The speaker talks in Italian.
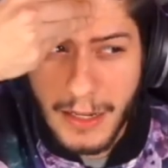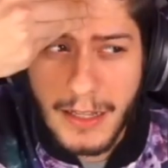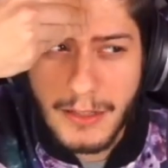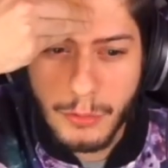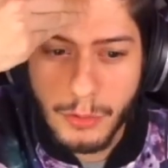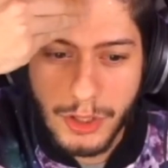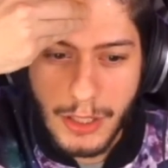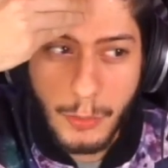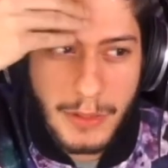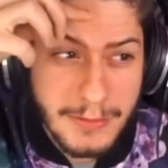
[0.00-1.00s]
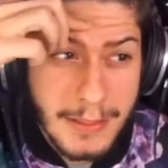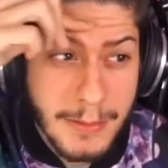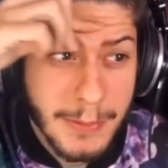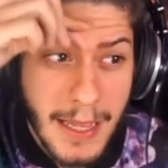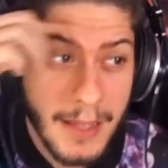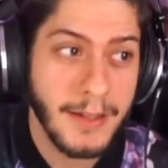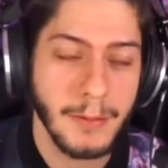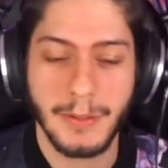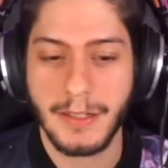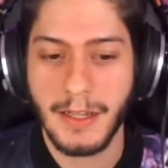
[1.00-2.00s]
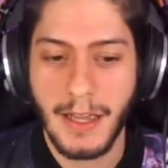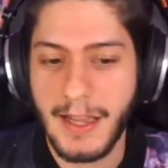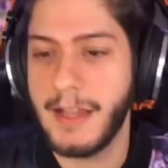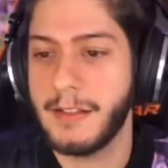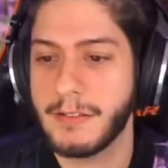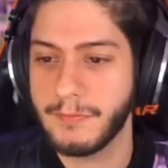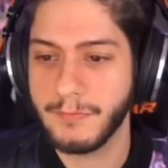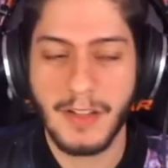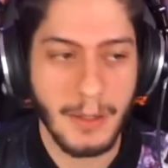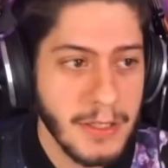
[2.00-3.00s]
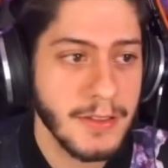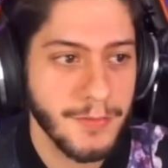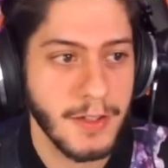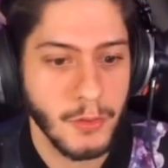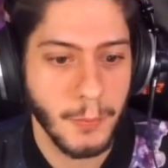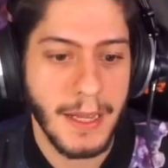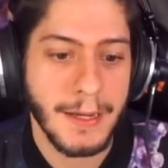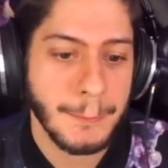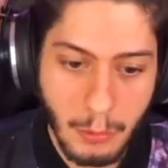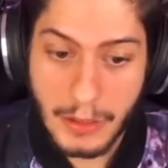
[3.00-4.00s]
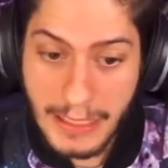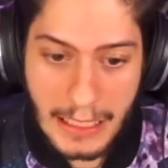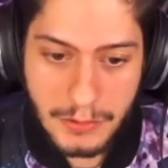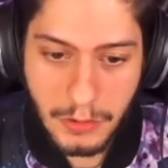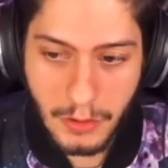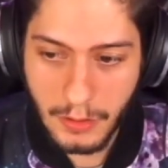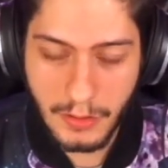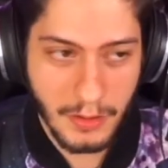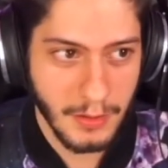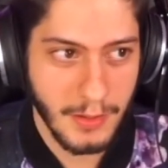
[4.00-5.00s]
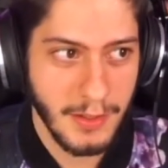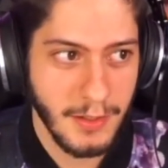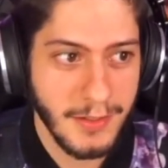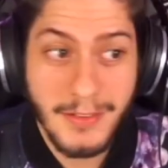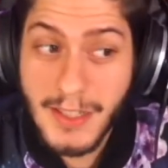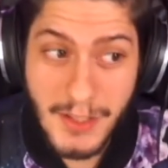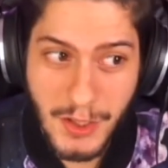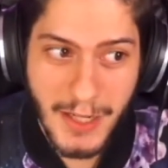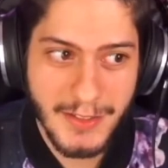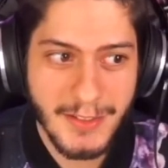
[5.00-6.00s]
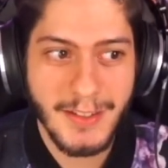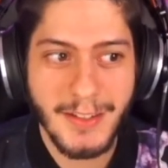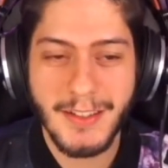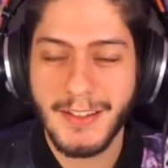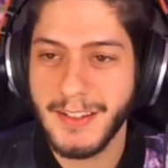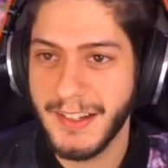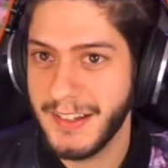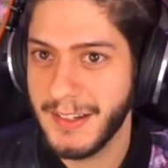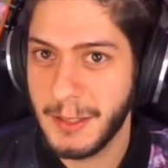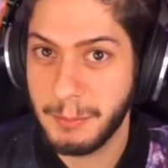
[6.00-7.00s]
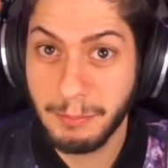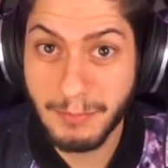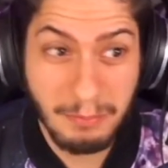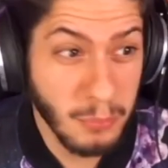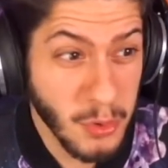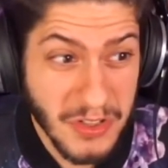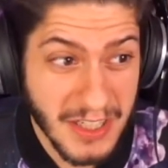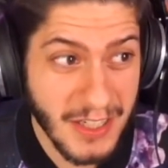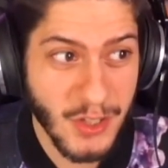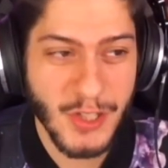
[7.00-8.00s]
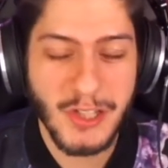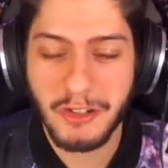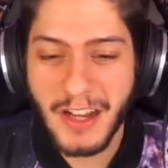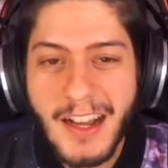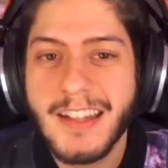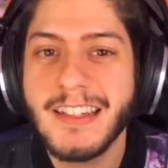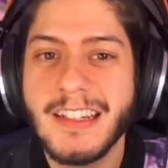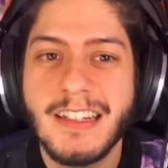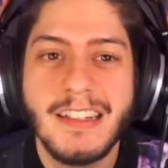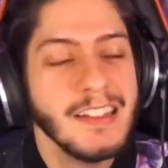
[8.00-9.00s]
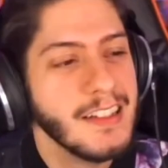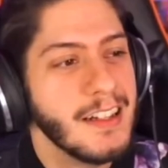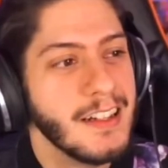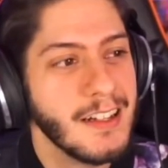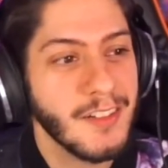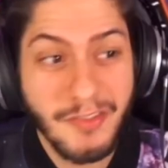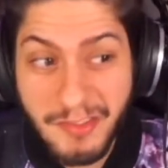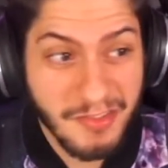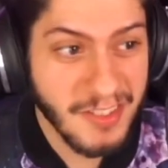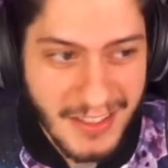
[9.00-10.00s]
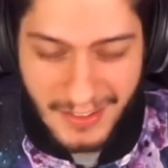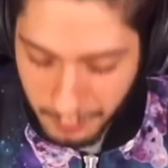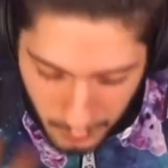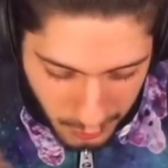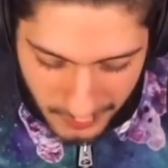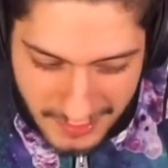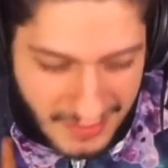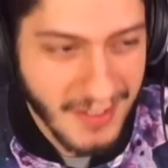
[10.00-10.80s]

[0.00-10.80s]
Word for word: calduccia qui tra le pieghe, perché è, è veramente fatto bene. Quadrato, eh, intelligente, eh, musiche eccezionali, eh, feel mood